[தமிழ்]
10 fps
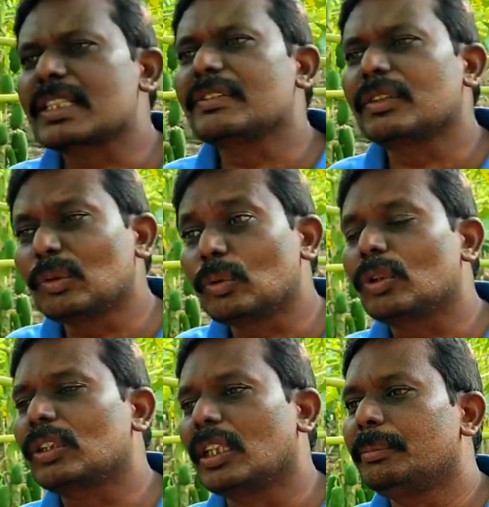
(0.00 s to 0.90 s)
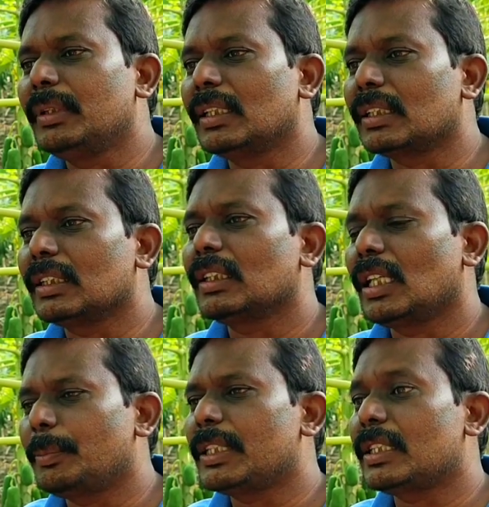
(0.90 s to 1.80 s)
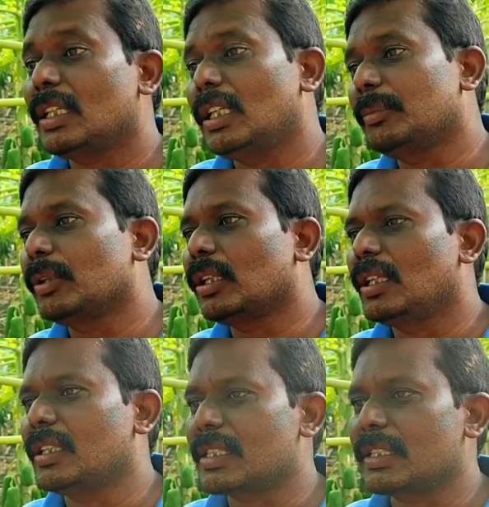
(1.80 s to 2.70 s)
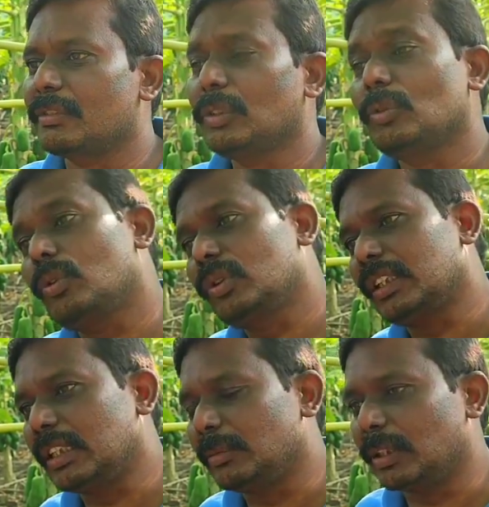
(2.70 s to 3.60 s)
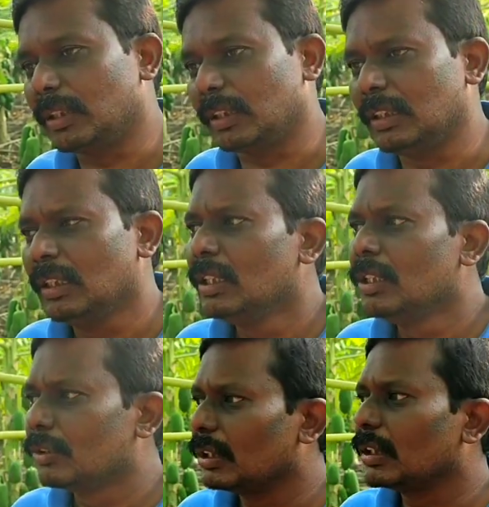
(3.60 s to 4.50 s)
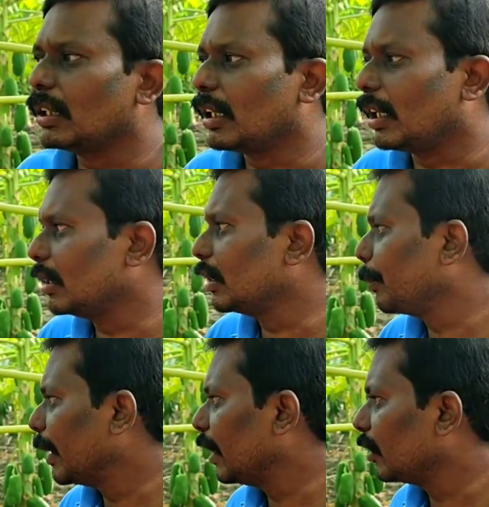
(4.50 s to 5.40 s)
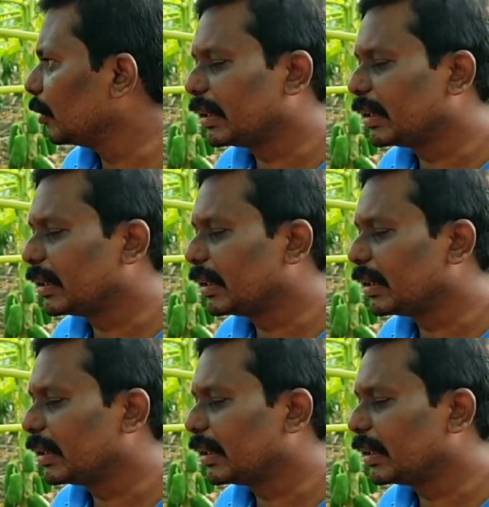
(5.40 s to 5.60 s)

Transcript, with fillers: செடி வந்து க்ரோத் கம்மியாக இருக்குது நாற்பத்தி நாள் ஐம்பது நாள் ஆன செடி வந்து க்ரோத் அதிகமாக இருக்குது ஸோ இந்த ரகத்துக்கு பேர் வந்து